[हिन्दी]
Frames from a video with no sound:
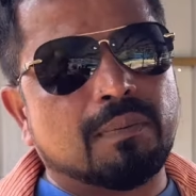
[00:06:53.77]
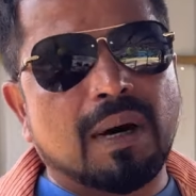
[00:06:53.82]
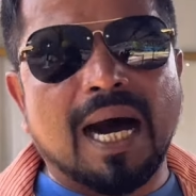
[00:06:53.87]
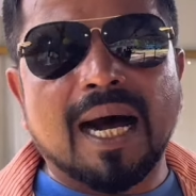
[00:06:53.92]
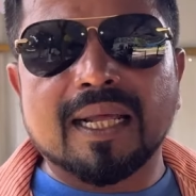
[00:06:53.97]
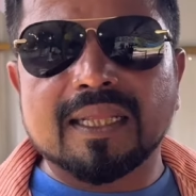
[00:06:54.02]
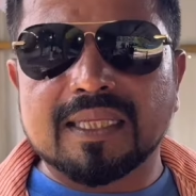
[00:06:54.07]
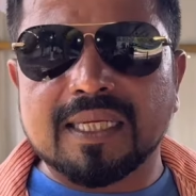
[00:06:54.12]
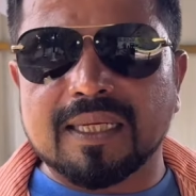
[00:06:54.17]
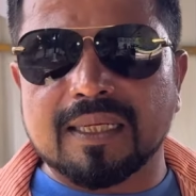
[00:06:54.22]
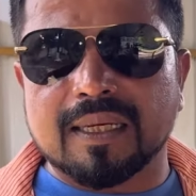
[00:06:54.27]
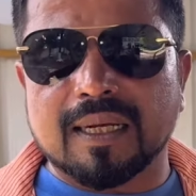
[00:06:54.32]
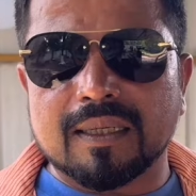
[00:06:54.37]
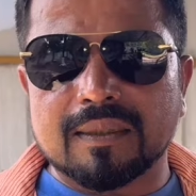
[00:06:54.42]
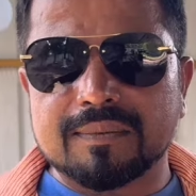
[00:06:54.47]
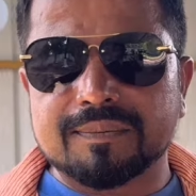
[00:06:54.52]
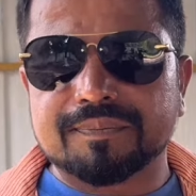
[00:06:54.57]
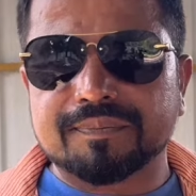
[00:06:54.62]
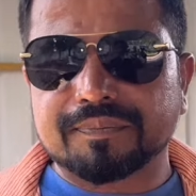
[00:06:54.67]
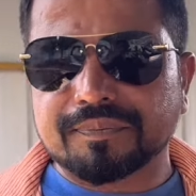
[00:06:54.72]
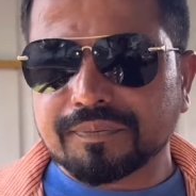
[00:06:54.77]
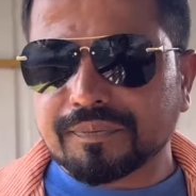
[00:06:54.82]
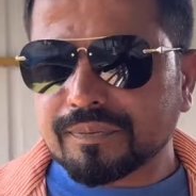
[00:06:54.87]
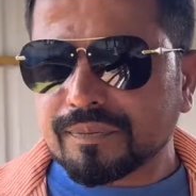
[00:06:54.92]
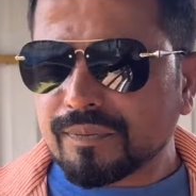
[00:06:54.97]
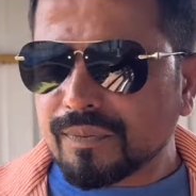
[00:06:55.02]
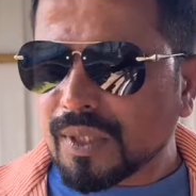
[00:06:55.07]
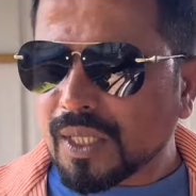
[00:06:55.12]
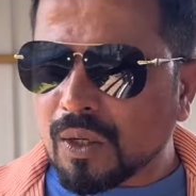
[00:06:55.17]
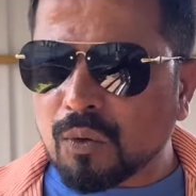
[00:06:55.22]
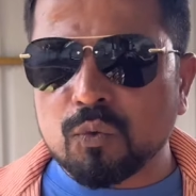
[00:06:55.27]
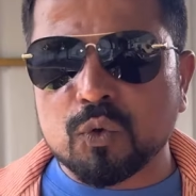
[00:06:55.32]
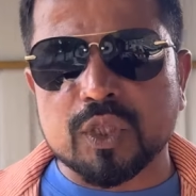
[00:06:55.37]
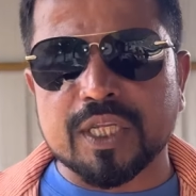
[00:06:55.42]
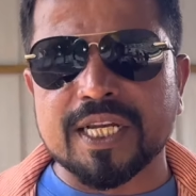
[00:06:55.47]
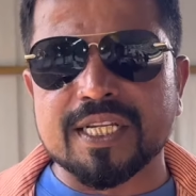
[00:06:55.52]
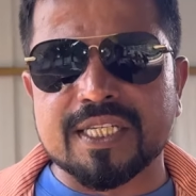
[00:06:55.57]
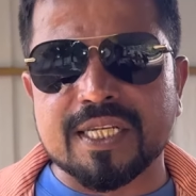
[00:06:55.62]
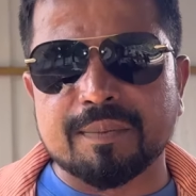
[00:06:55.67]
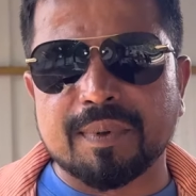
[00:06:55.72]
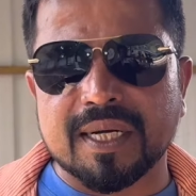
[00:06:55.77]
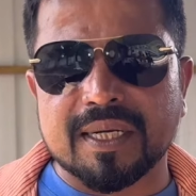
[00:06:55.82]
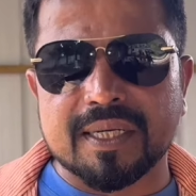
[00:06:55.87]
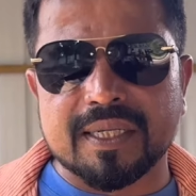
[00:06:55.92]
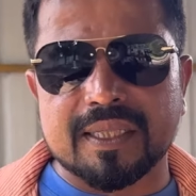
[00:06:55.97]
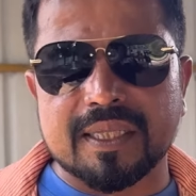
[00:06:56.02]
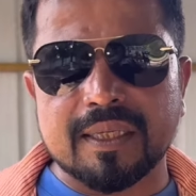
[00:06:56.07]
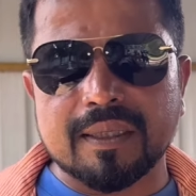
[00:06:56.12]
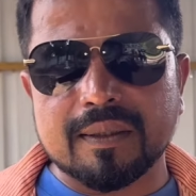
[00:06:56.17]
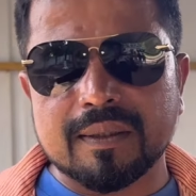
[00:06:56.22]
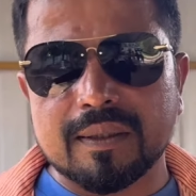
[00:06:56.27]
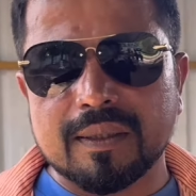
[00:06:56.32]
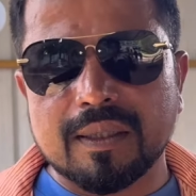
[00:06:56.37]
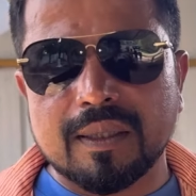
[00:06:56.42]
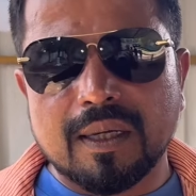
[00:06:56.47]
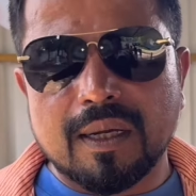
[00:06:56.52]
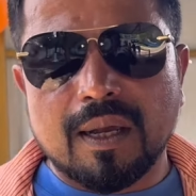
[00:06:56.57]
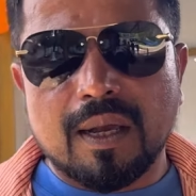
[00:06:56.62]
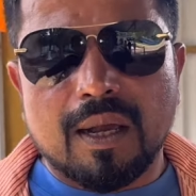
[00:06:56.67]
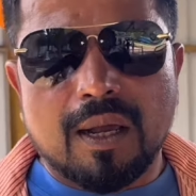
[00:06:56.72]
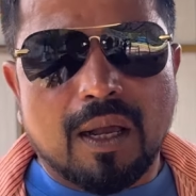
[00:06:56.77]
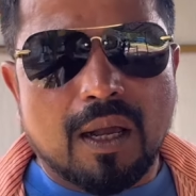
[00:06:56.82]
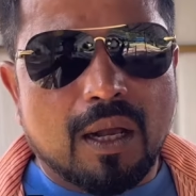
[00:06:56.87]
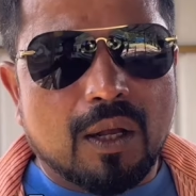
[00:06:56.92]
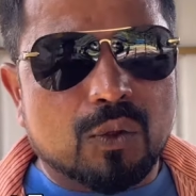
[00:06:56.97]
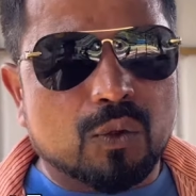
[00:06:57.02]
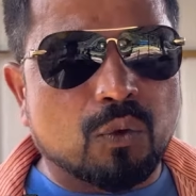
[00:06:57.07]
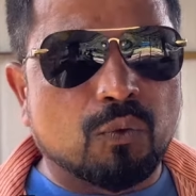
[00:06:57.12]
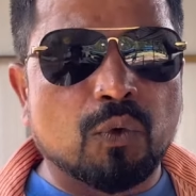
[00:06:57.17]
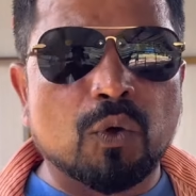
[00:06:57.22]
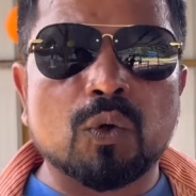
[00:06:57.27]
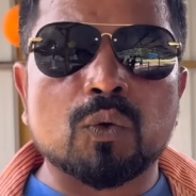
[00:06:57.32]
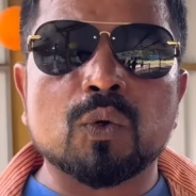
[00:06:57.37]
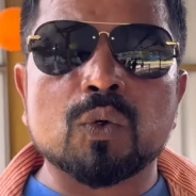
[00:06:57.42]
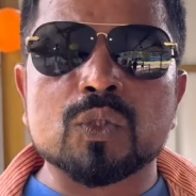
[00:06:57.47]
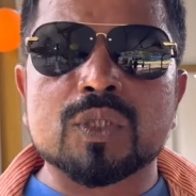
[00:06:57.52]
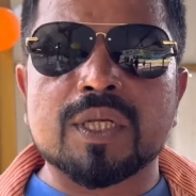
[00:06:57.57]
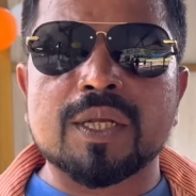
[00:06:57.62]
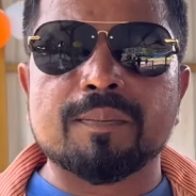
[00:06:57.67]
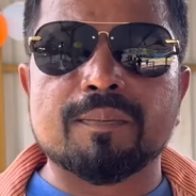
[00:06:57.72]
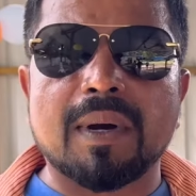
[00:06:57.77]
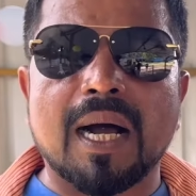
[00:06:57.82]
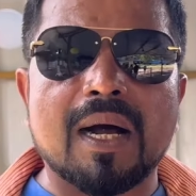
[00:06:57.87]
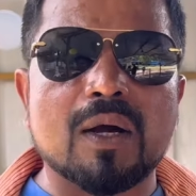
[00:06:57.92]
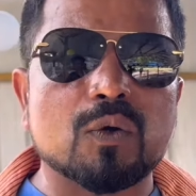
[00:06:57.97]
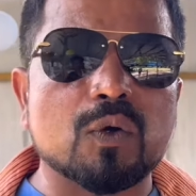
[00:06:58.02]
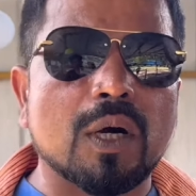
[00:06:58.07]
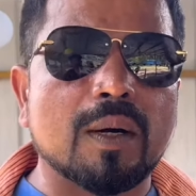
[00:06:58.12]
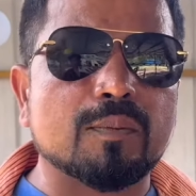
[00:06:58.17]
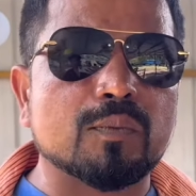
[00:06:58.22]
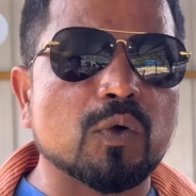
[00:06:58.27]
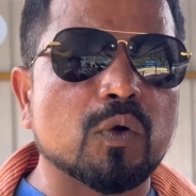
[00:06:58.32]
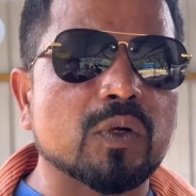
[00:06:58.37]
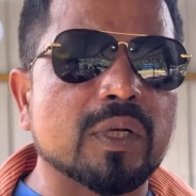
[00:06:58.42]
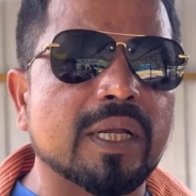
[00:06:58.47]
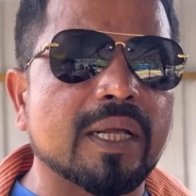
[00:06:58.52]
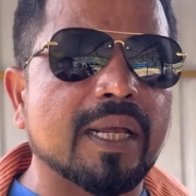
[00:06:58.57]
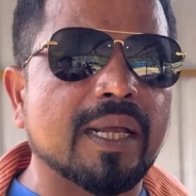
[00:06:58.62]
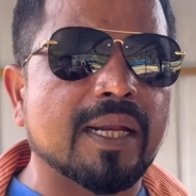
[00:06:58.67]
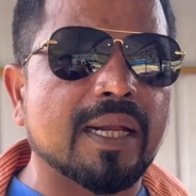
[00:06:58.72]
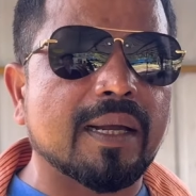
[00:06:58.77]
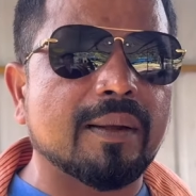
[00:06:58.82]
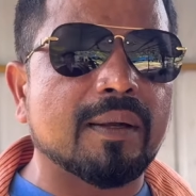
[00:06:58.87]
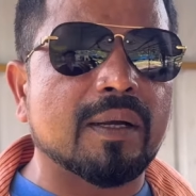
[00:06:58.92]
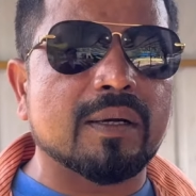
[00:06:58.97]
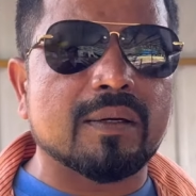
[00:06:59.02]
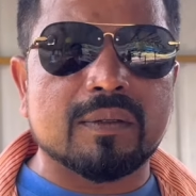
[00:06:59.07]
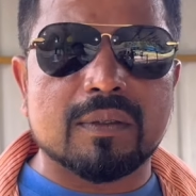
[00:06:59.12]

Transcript: माँ थी ना हम्म। वो देसी बकरी थी तो वो उसकी माँ को हम लोग ने ना